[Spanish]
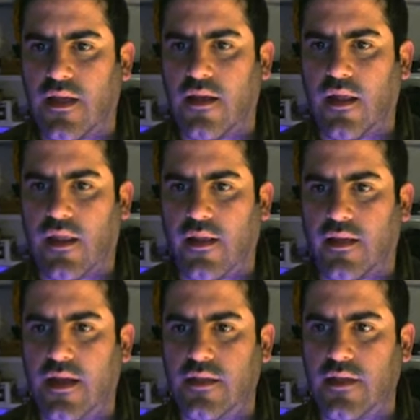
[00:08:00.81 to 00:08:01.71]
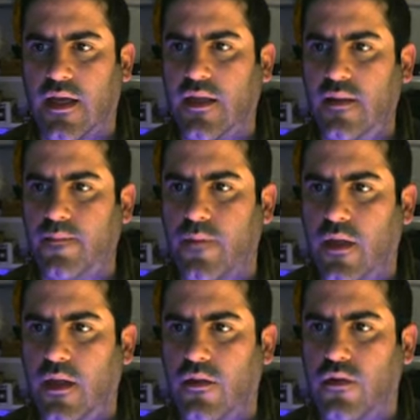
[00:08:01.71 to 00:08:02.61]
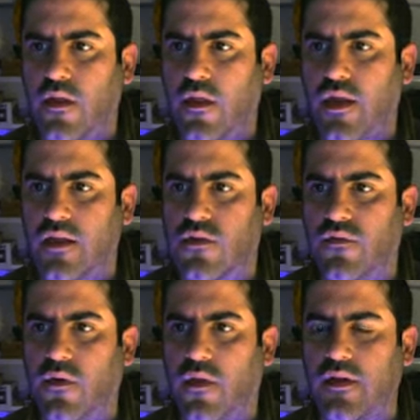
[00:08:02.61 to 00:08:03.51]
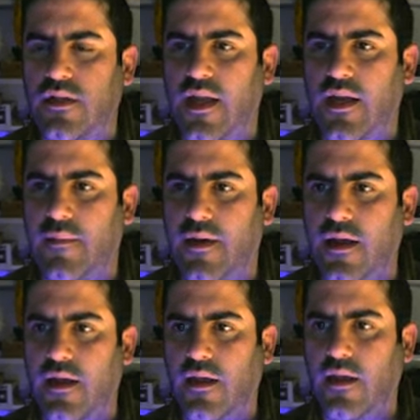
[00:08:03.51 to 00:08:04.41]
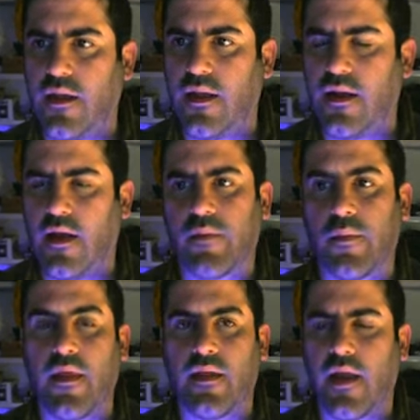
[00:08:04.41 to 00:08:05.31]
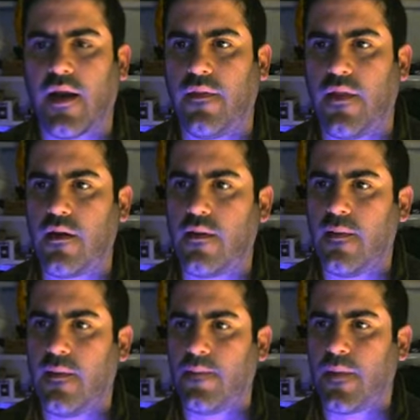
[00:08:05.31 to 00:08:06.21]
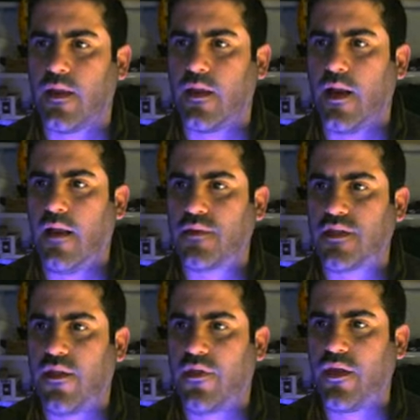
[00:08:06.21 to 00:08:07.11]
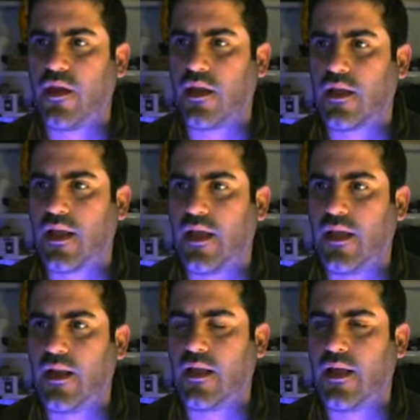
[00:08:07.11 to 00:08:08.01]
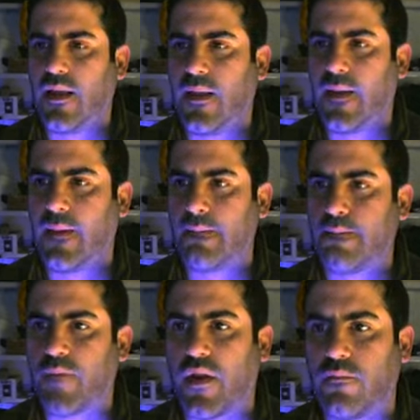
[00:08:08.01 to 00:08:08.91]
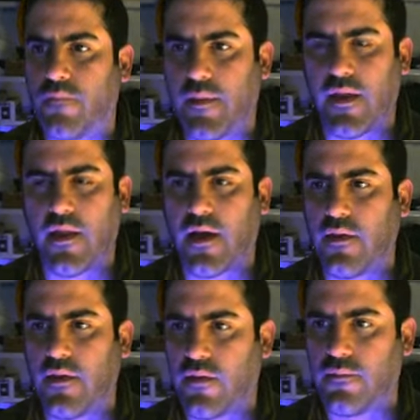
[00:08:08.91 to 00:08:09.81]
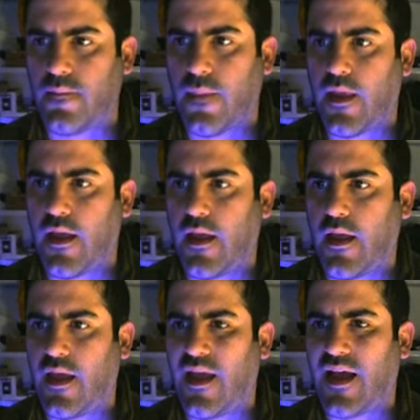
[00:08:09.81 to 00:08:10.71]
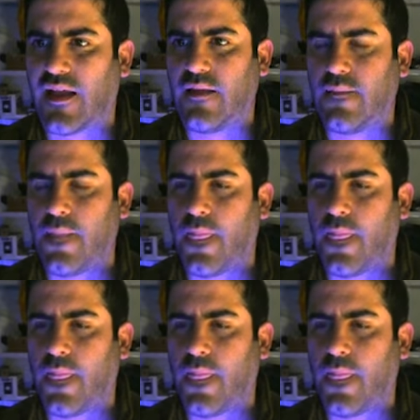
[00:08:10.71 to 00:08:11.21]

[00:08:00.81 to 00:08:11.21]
hacia, detrás, aquí, y donde dice las configuraciones de la cámara, aquí, eh, las propiedades de render, le vamos a decir que... Eh, perdón, propiedades de render, perdón. Eh, aquí